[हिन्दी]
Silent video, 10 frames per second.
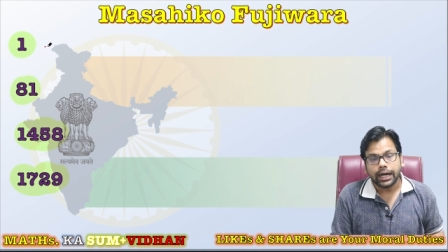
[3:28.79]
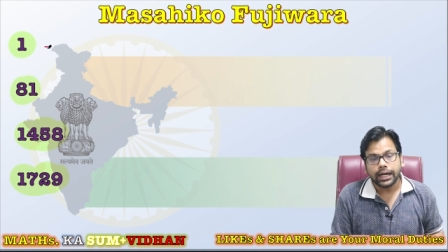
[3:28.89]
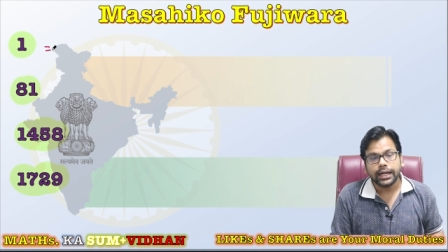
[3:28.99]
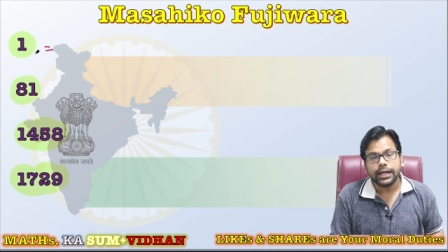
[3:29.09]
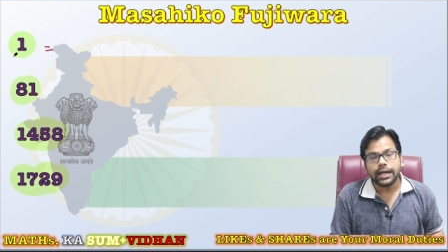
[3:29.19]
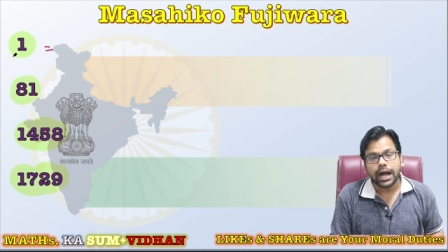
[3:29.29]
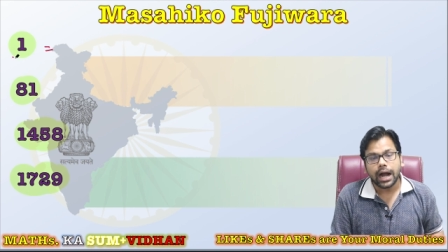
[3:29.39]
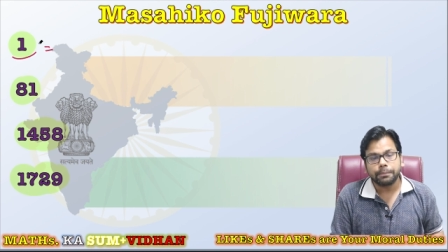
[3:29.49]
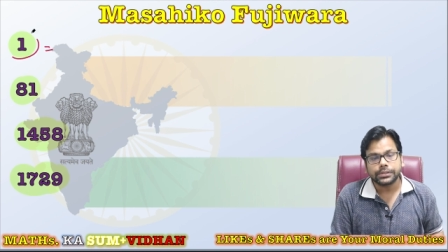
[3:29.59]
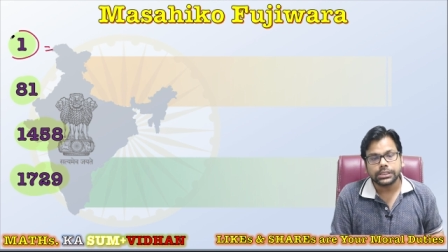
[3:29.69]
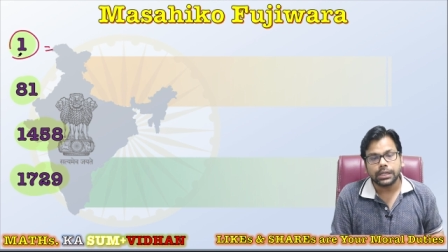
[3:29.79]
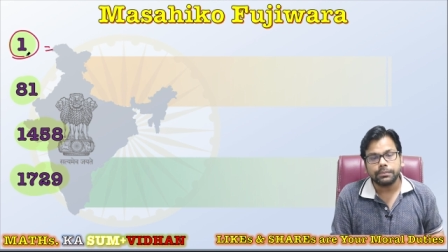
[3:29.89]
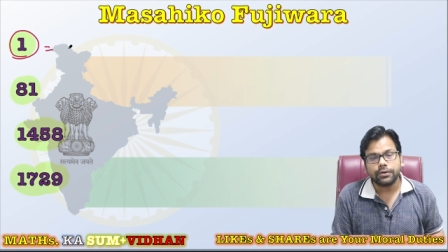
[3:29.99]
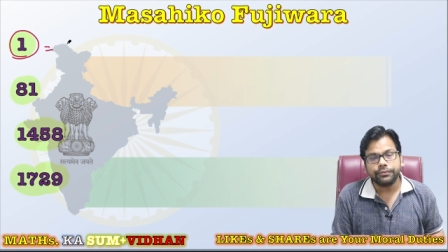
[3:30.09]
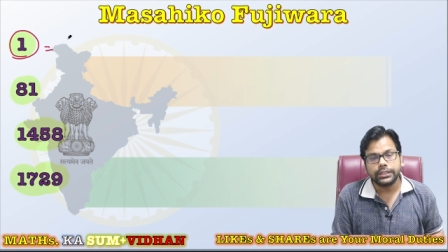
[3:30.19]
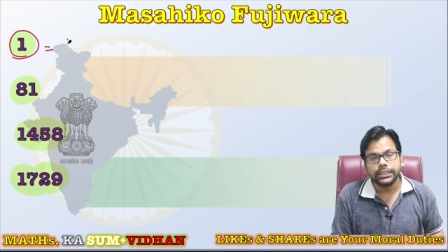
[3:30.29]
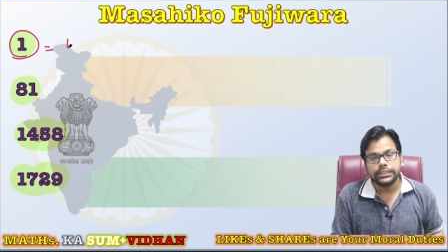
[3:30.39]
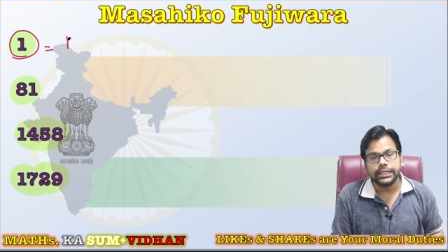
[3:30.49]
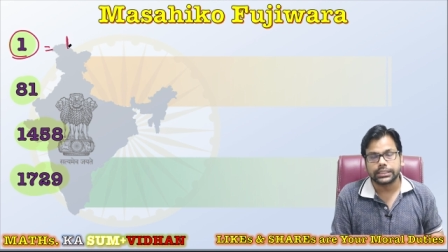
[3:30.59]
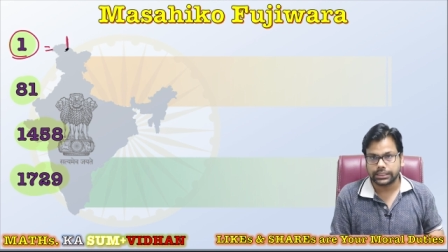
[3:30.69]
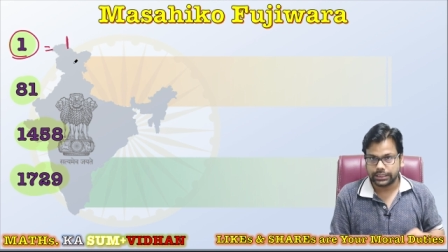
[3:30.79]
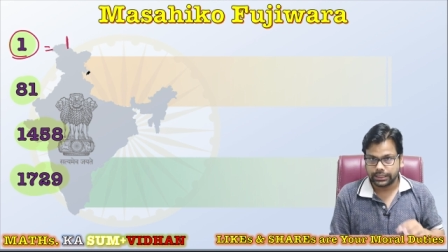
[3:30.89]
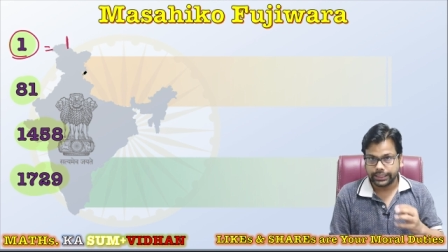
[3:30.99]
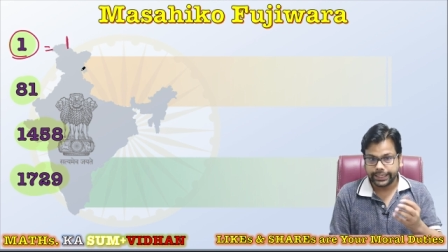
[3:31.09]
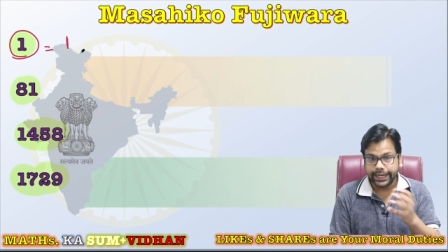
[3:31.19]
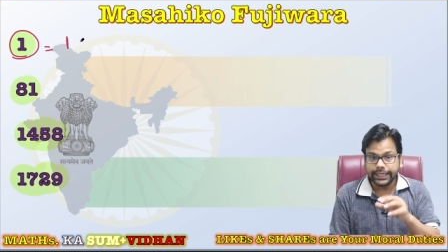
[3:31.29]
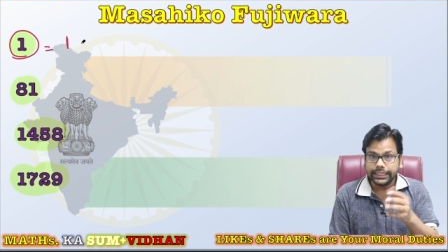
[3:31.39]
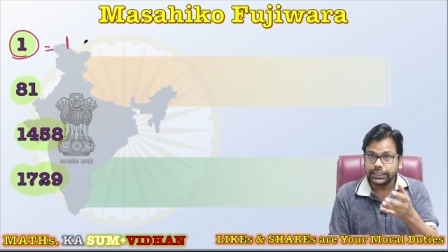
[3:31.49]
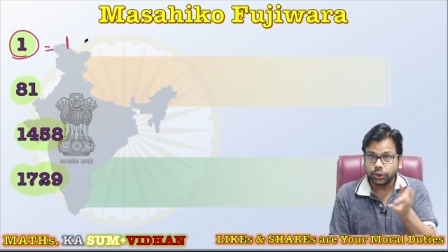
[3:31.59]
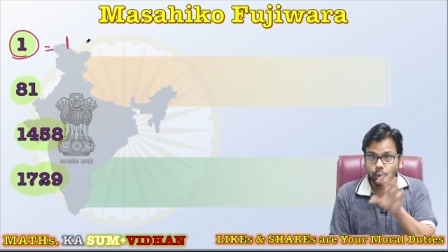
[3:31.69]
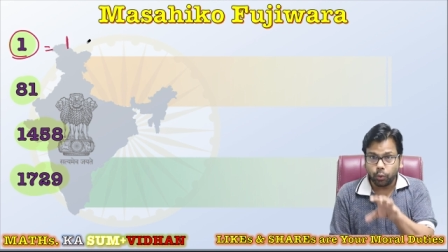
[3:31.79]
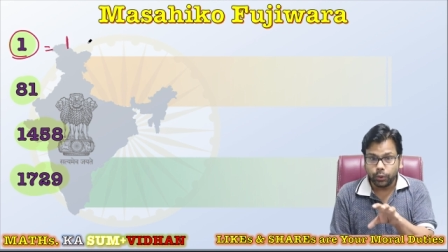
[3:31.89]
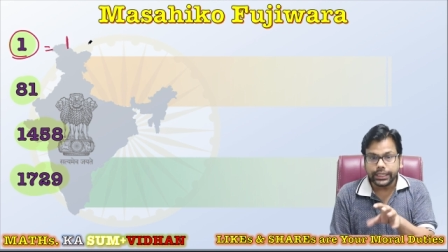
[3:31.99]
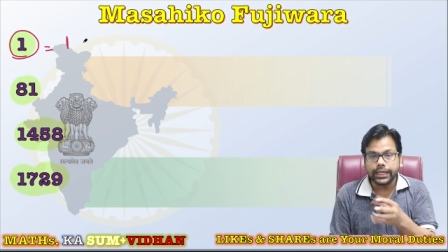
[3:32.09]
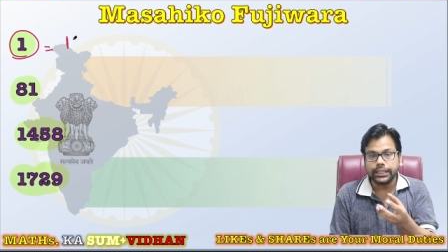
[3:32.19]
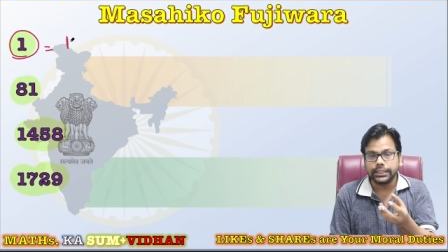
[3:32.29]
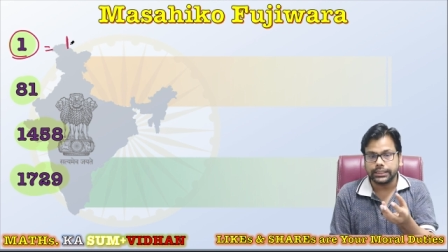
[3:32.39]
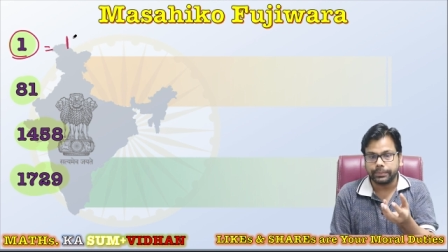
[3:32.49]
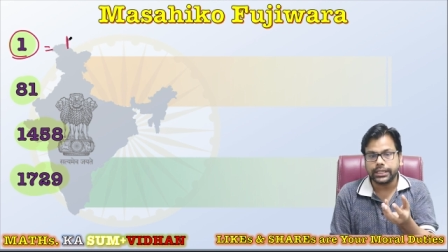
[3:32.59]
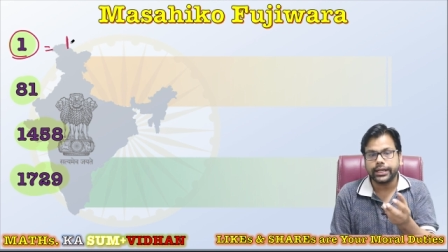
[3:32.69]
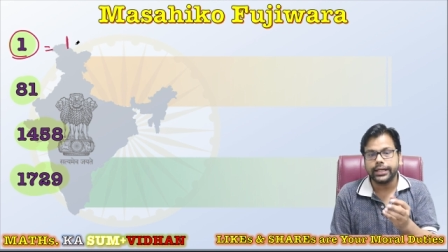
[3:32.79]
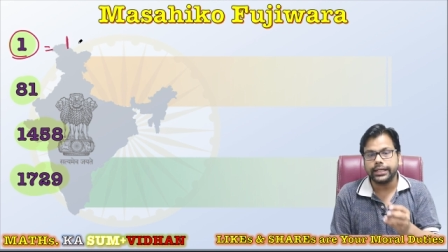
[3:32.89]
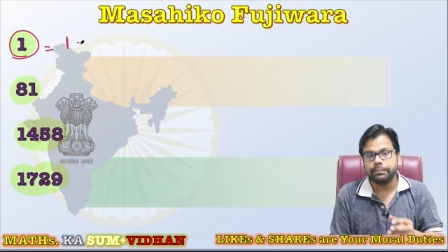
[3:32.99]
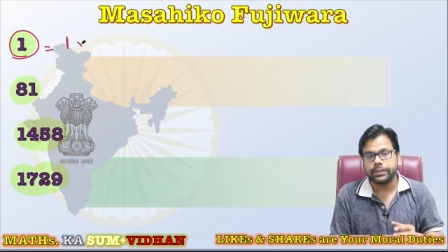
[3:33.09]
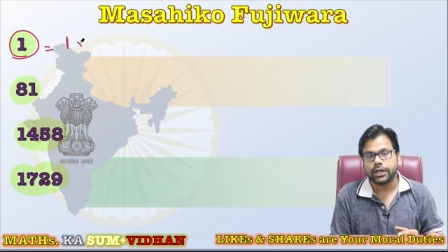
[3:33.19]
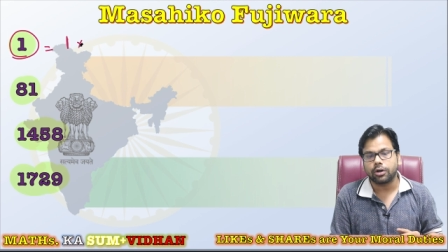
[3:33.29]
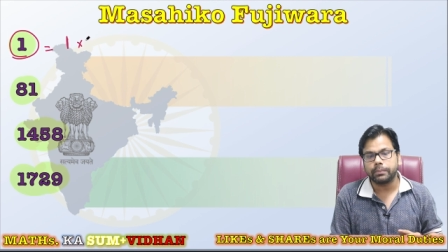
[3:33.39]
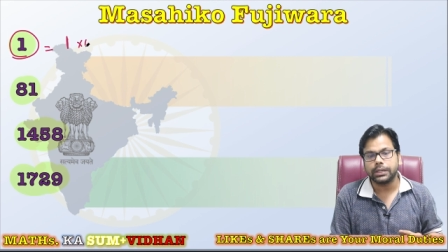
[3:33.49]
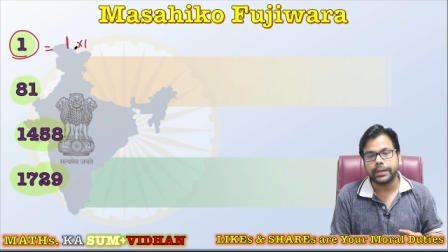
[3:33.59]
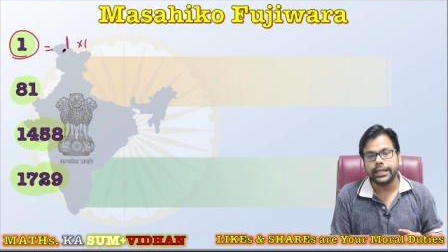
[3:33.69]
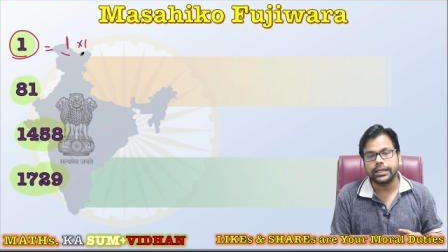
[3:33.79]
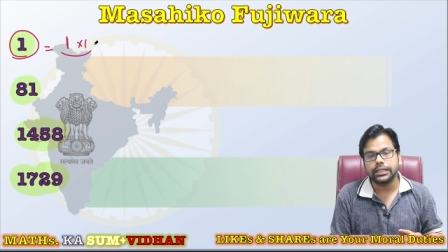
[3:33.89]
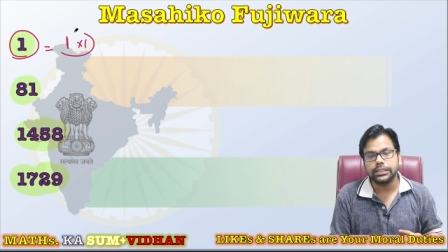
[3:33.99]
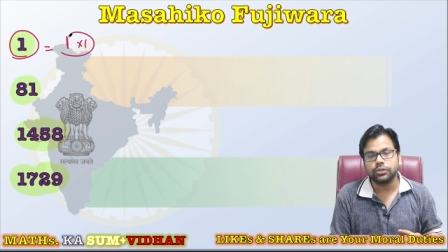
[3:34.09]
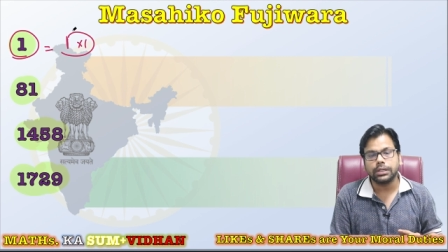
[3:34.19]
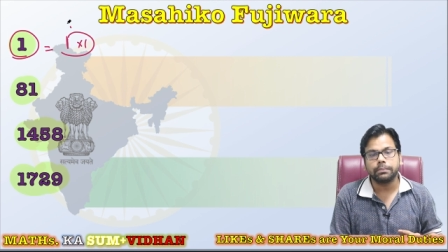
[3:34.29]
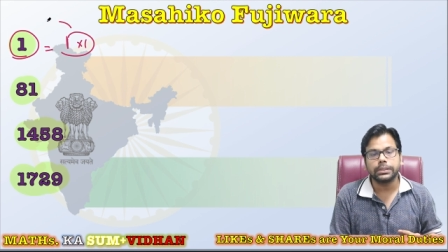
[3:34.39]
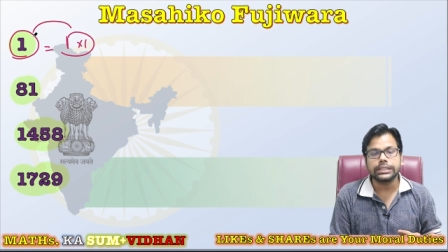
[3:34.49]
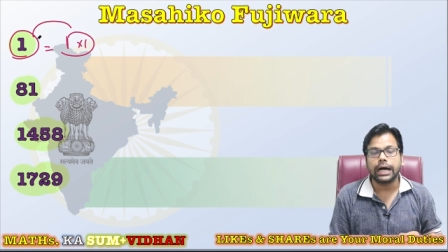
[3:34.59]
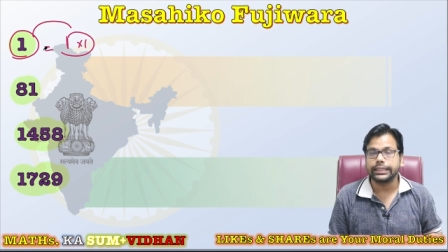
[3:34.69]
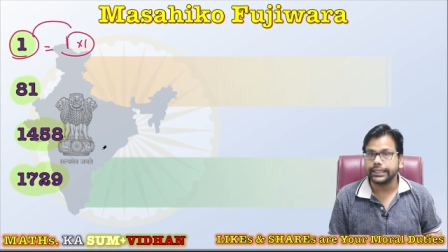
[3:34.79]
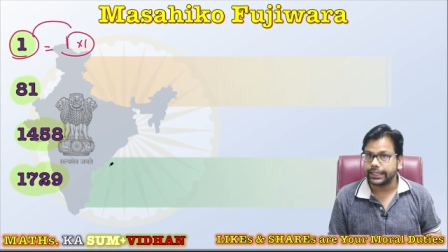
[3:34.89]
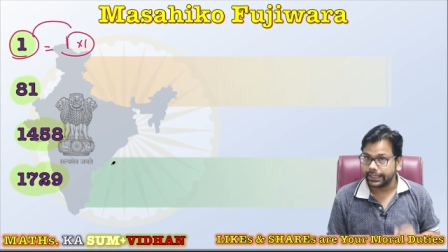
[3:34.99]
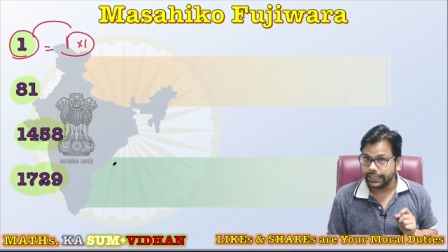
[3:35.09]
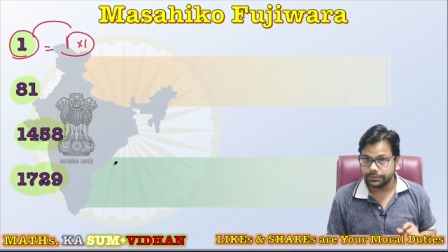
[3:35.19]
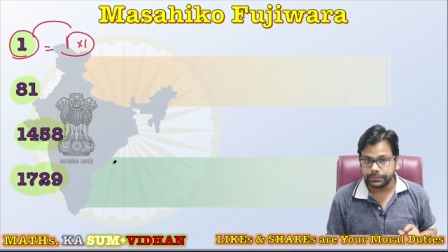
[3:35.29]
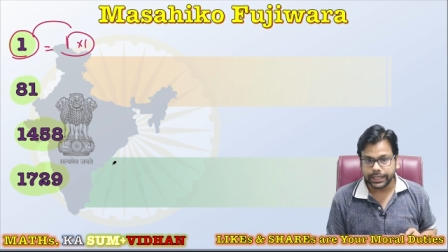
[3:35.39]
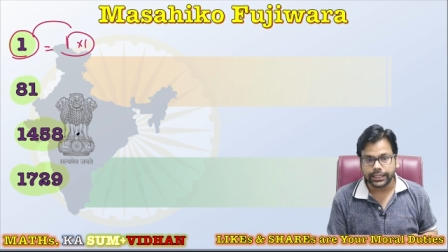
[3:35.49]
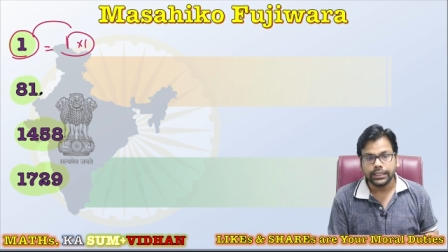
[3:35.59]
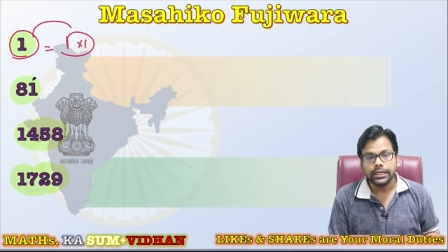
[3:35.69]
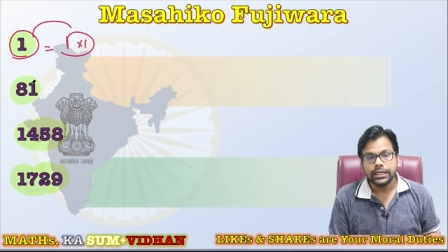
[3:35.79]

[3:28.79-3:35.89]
अगर आप सम ऑफ डिजिट्स के डिजिट को उल्टा कर दीजिए बेचारा अकेले नंबर है और मल्टीप्लाई कर दिए तो नंबर्स आते हैं नहीं समझ में आया